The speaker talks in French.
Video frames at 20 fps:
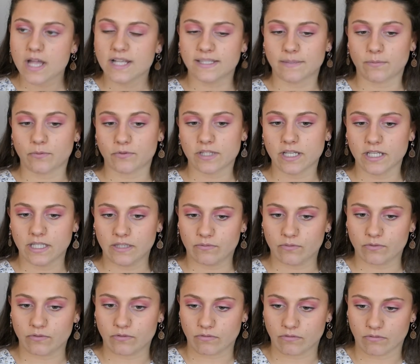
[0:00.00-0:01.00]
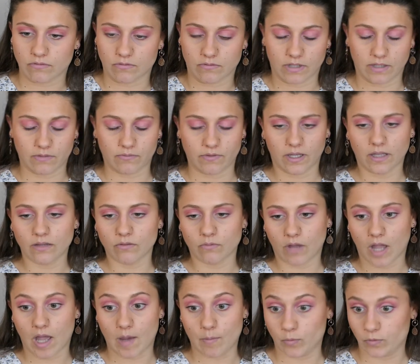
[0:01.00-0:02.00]
C'est pour ça qu'il faut se référer
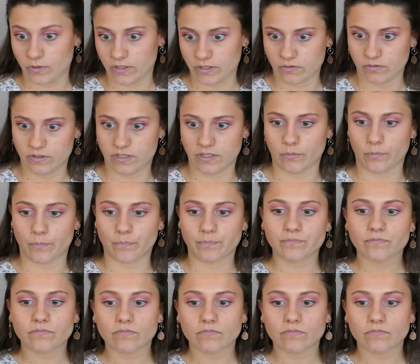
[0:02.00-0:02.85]
donc à mon échantillon.